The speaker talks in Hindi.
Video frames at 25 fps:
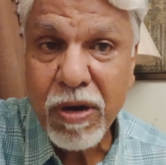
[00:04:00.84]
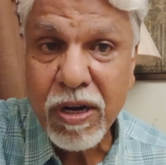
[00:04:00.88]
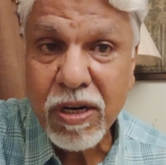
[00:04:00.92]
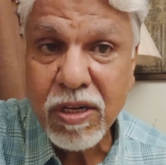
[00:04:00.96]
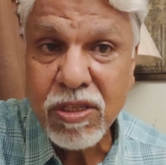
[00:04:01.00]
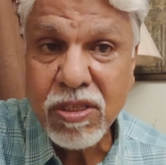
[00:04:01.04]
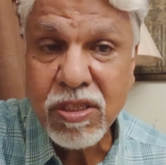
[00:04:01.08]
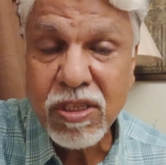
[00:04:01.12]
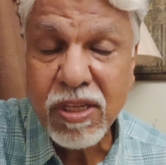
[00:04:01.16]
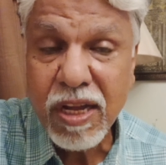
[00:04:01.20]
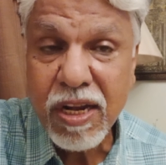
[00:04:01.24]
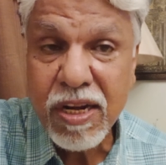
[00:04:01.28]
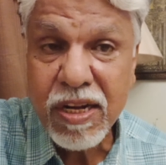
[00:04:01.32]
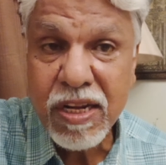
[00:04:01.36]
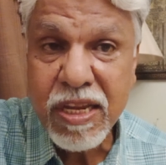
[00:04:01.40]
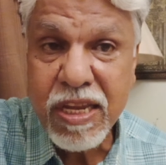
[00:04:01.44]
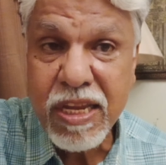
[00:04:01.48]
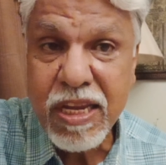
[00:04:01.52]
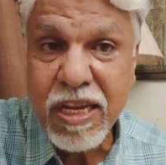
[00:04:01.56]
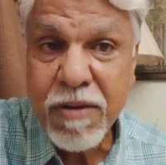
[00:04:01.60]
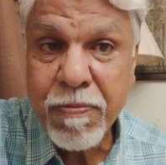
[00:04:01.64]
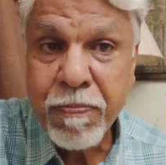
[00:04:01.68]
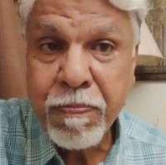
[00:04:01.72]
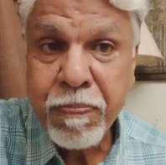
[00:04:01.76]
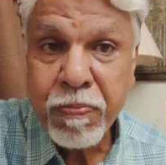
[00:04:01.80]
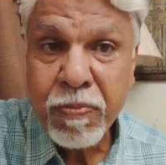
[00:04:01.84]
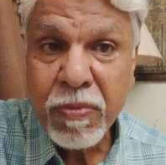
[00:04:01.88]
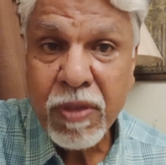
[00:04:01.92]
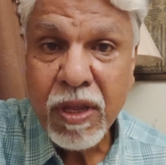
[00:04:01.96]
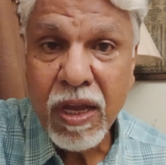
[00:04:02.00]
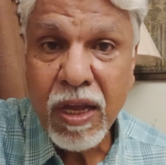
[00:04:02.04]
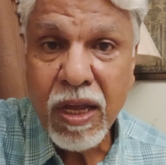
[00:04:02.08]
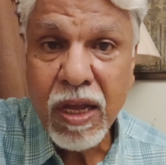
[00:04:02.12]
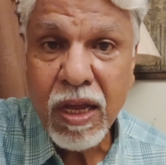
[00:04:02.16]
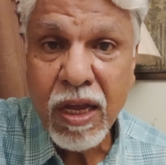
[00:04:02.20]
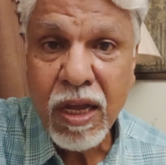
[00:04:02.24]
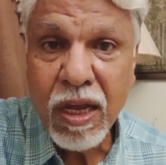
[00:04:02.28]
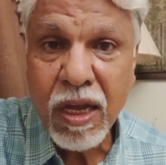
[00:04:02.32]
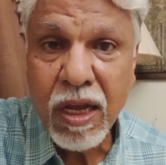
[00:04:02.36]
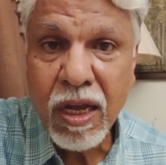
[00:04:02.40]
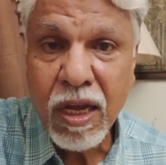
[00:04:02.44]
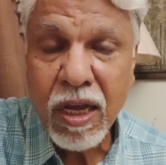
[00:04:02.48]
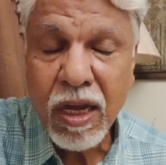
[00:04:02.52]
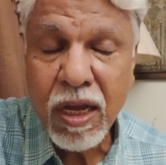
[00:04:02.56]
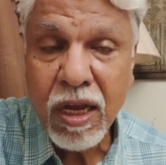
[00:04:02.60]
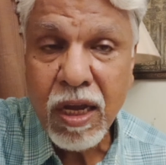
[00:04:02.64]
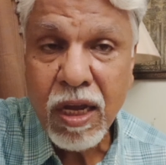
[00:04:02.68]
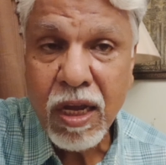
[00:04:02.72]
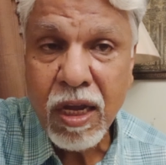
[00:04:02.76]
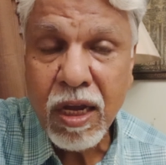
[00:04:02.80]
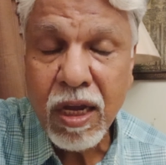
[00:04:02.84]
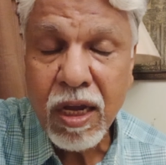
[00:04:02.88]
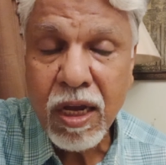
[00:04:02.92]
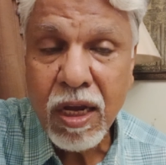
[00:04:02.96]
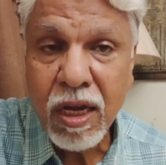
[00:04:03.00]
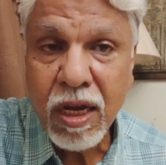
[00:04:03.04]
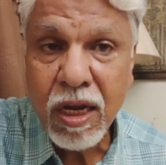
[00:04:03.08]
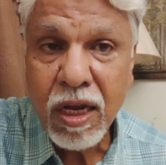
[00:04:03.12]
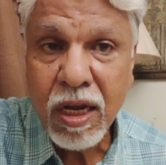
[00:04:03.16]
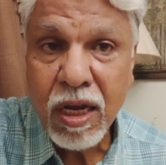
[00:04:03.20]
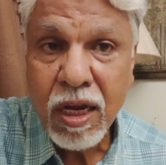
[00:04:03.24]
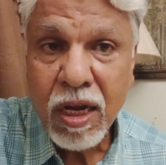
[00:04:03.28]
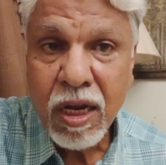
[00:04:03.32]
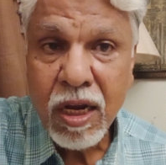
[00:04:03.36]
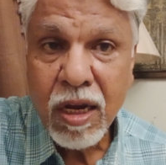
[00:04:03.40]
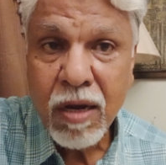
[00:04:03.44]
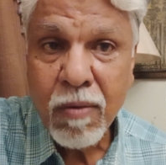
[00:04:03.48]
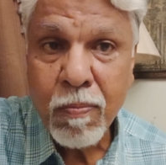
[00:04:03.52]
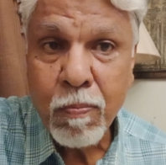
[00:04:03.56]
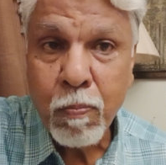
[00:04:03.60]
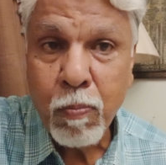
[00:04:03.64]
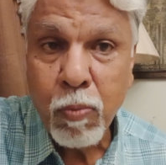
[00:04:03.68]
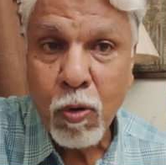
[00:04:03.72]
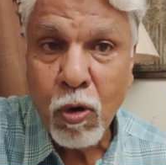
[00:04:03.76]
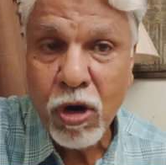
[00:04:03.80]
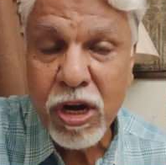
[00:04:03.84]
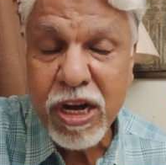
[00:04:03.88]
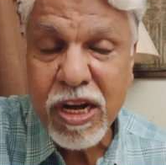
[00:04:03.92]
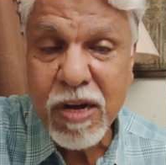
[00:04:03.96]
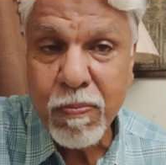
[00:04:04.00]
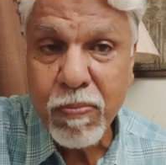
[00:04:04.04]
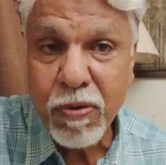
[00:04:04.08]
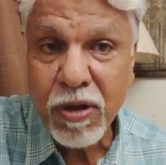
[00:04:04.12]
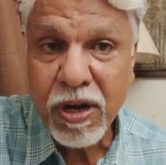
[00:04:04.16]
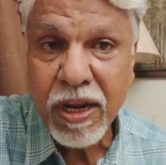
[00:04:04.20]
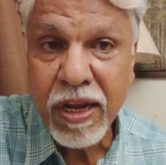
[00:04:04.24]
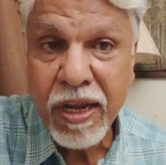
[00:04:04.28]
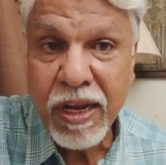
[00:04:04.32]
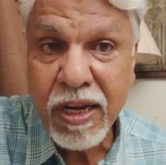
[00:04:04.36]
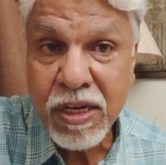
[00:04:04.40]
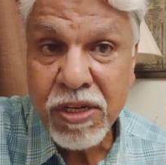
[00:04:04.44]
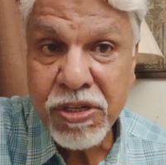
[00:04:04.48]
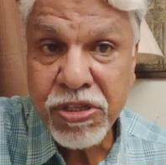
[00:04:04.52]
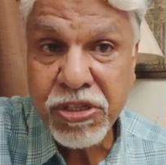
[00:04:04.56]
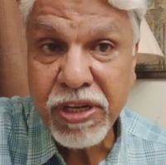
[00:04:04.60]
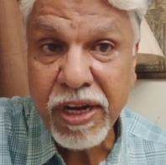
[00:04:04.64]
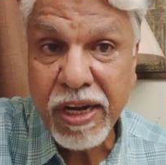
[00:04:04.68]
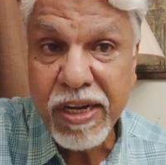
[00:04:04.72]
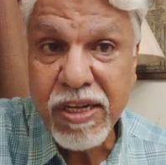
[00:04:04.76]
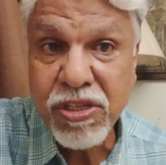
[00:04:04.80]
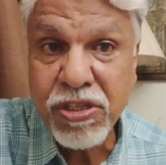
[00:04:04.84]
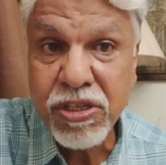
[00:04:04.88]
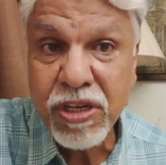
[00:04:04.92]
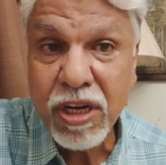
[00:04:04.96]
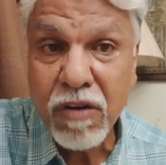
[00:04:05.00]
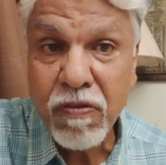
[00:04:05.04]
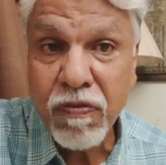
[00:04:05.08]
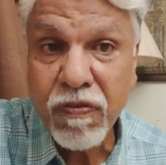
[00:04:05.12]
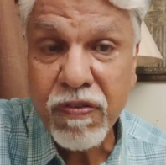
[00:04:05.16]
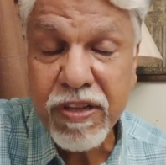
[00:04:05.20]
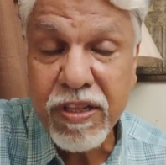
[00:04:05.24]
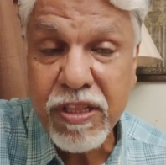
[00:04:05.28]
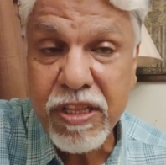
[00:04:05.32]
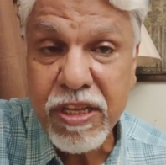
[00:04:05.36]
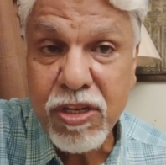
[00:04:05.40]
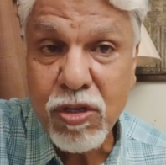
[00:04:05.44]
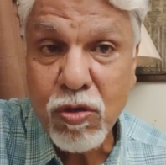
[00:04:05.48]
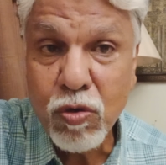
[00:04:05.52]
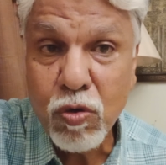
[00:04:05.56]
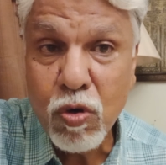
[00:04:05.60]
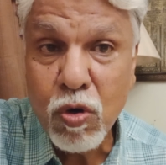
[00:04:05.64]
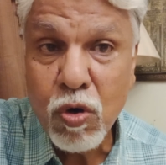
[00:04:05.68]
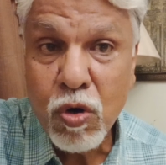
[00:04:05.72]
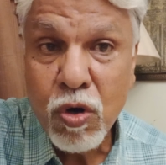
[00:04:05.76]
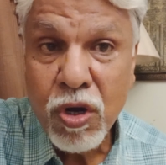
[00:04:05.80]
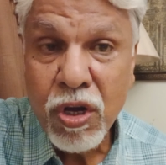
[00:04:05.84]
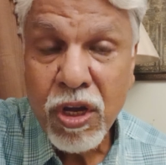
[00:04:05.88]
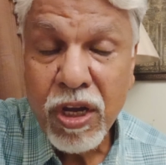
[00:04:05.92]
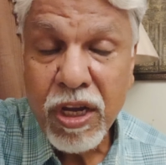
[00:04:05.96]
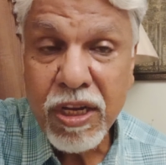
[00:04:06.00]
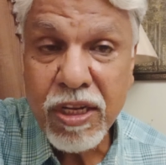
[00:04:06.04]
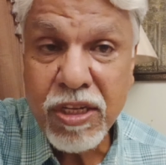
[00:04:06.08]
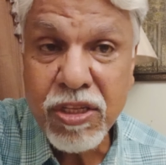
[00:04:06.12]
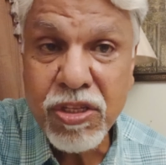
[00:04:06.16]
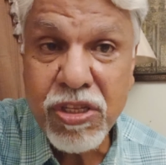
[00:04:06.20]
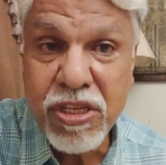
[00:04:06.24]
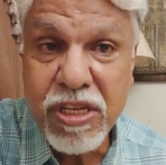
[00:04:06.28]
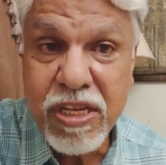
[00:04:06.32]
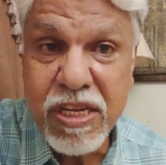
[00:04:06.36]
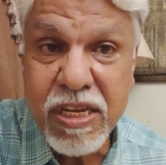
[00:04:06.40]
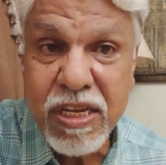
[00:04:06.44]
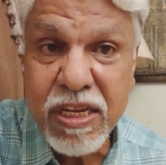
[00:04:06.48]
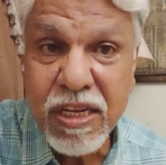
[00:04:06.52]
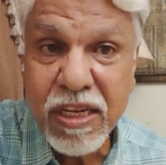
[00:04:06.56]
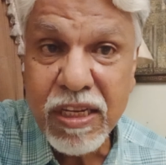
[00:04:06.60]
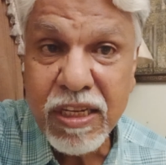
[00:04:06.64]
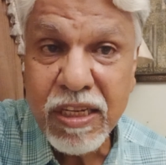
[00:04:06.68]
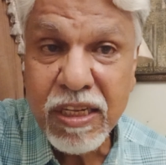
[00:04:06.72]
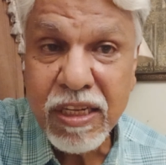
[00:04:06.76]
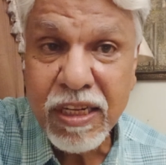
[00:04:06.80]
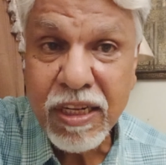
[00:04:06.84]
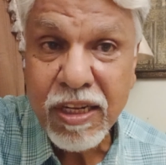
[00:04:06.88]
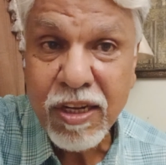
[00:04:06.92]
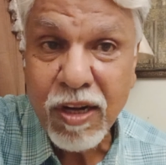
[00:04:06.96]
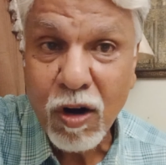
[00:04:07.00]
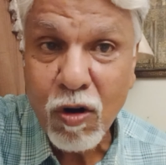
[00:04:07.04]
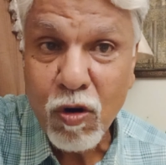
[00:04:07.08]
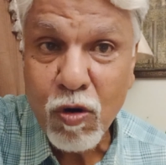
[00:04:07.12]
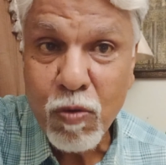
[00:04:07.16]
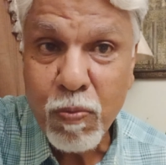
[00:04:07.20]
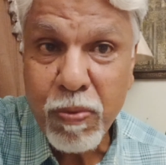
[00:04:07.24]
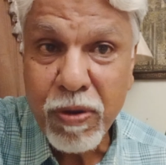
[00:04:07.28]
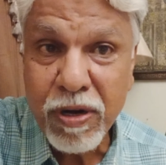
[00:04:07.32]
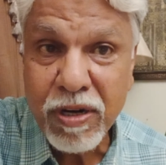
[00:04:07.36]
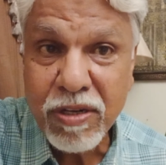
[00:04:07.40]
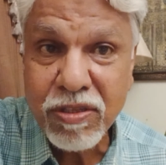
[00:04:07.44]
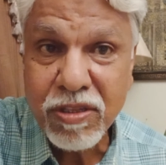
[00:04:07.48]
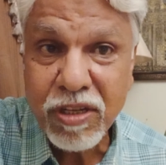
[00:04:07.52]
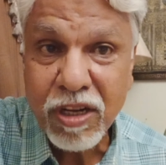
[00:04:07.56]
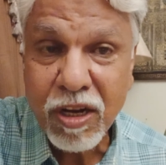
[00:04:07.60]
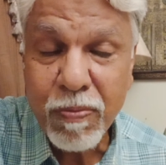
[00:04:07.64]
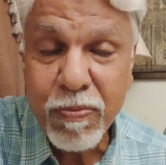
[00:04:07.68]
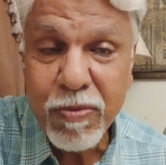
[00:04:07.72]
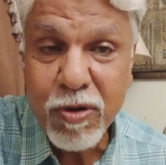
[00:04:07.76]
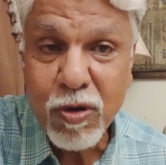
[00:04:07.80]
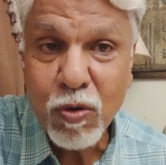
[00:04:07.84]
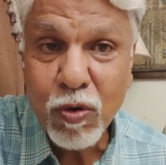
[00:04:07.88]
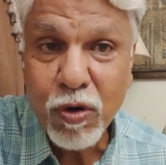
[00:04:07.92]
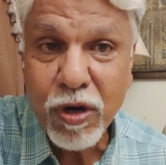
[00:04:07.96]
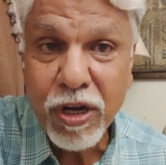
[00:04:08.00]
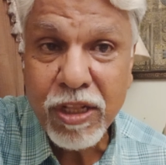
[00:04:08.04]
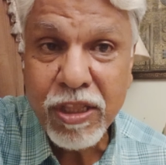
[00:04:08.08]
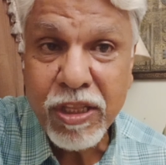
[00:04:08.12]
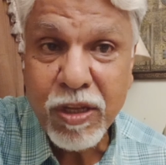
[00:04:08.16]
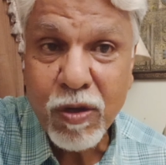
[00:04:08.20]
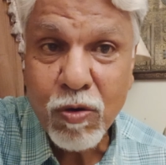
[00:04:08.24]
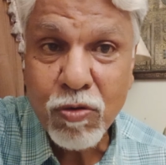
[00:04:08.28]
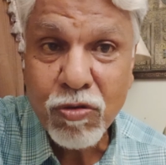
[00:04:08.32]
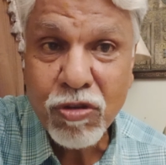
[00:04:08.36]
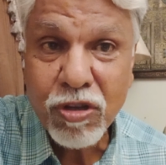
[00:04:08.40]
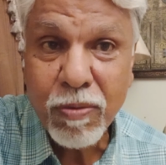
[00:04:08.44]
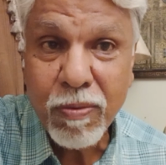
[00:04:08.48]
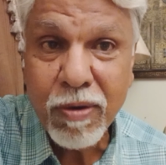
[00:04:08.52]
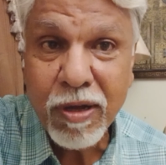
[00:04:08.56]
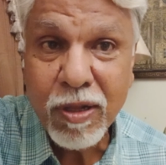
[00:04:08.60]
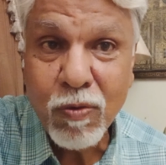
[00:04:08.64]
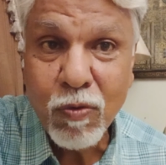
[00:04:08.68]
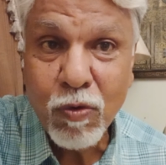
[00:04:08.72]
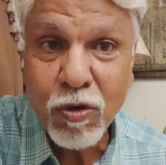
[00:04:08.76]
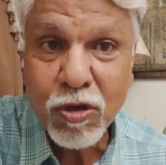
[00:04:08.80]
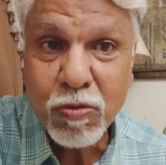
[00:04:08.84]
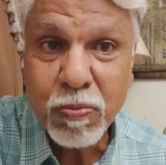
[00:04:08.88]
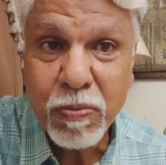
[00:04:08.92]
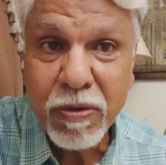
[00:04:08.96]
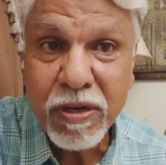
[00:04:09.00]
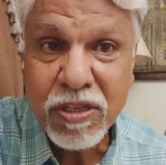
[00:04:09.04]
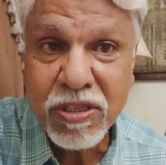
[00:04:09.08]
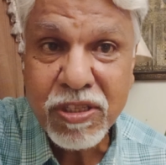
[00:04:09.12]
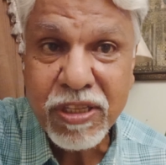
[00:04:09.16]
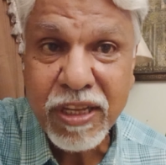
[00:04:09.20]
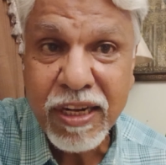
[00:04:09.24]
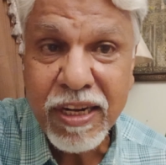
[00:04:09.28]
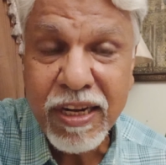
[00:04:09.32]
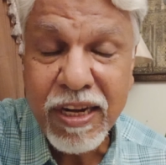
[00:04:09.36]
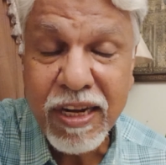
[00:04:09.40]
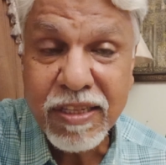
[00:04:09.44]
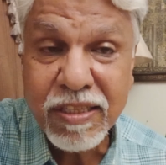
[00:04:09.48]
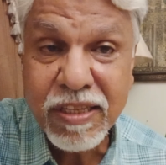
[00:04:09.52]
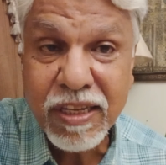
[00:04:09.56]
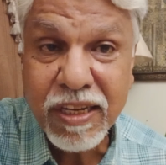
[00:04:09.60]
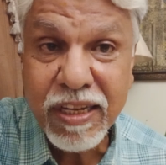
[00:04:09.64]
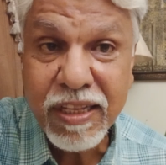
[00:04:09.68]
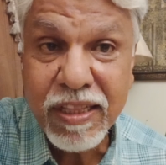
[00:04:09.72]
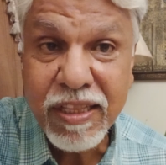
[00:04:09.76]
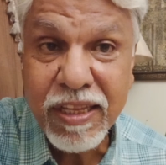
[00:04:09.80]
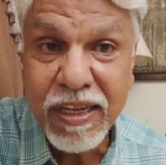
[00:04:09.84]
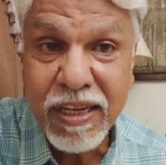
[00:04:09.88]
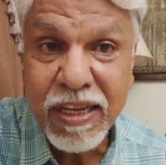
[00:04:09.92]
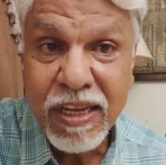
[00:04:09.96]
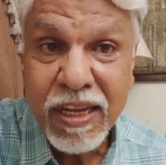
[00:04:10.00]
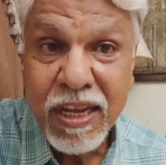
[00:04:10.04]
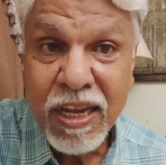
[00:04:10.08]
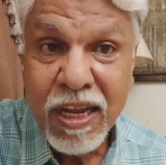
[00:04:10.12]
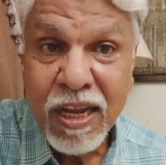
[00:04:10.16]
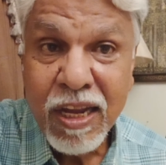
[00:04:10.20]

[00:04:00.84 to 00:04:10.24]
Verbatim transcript: पाकिस्तान की ए, बॉलिंग पर हैं शाहिन शाह आफरीदी जो इसी ग्राउंड पर ज़ख्मी हो गए थे और उसके बाद वो इसमें हिस्सा नहीं ले सके थे